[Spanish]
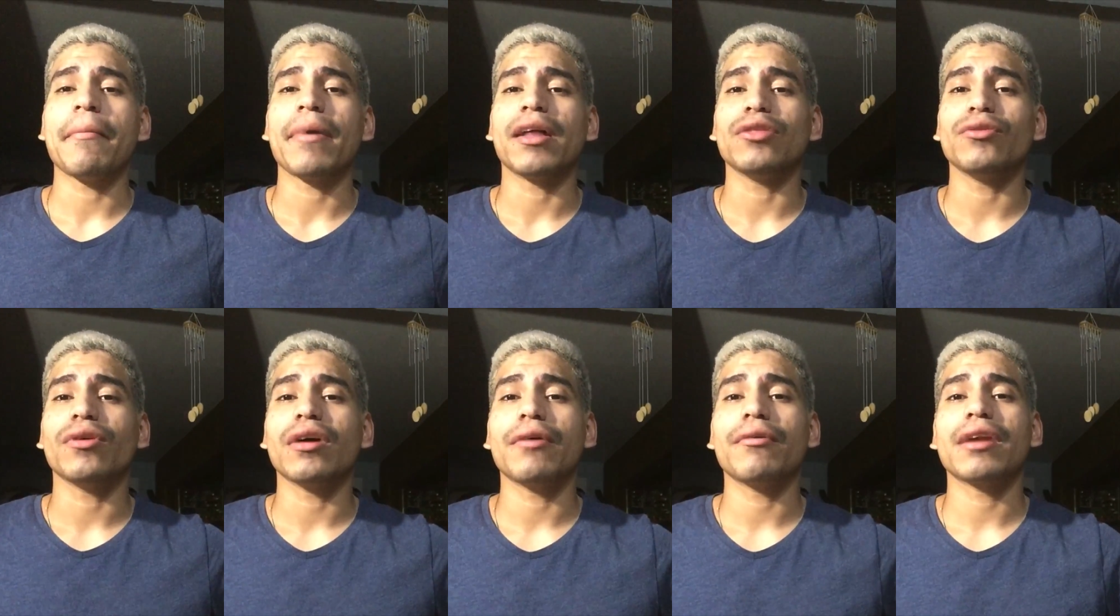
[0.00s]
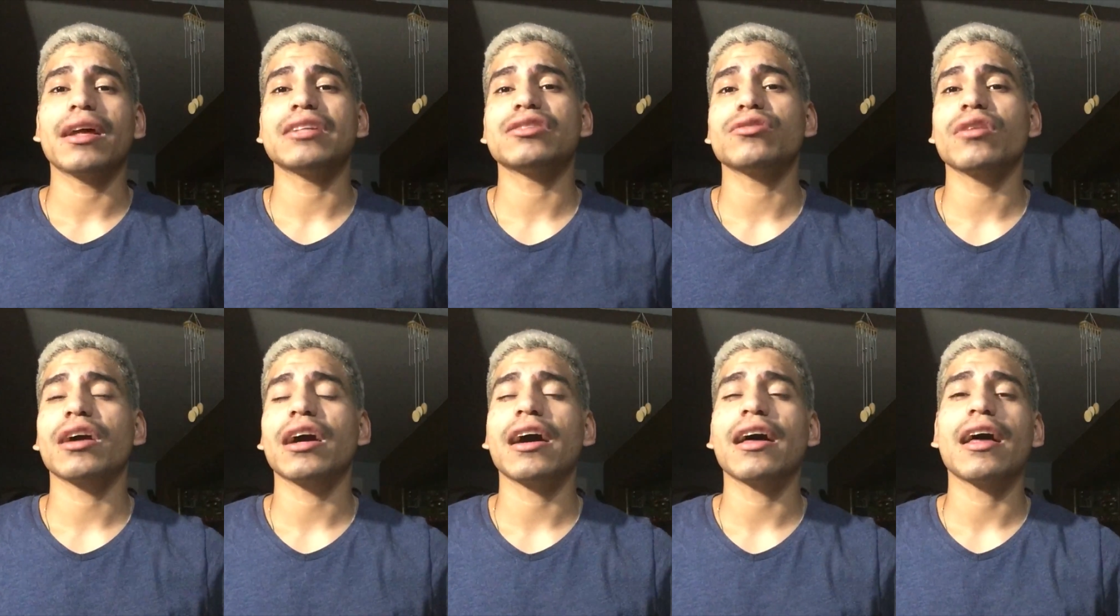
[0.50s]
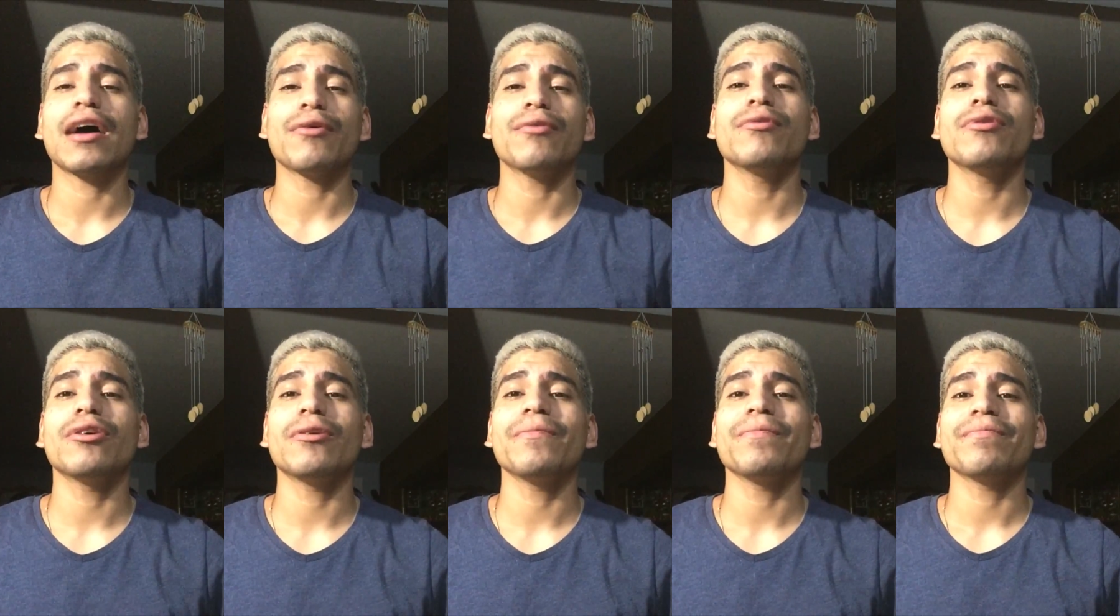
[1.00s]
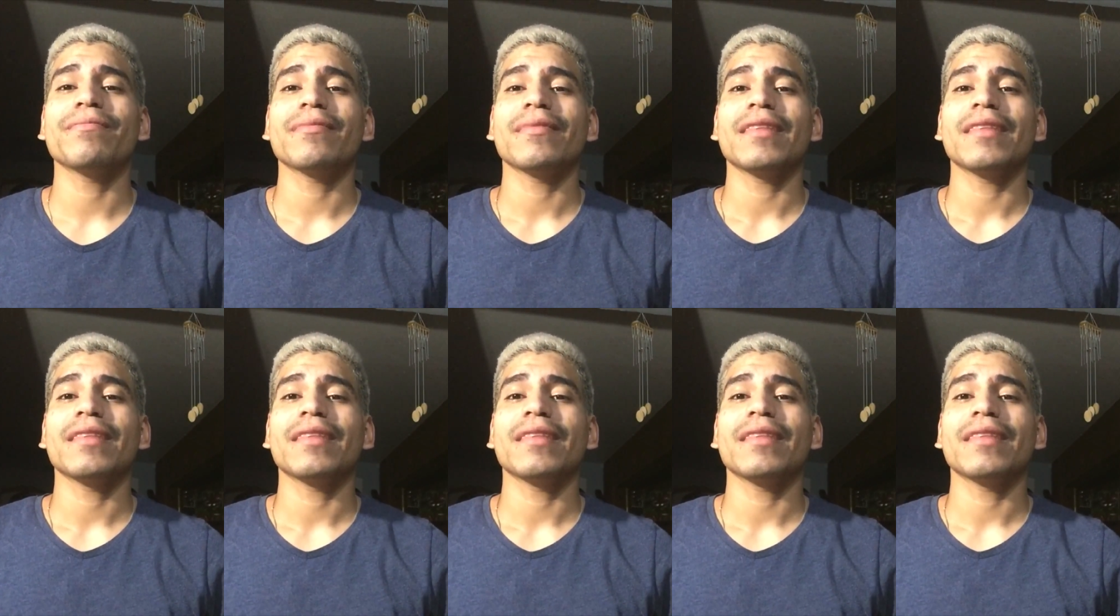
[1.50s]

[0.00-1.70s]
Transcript: mando un abrazo a cada uno.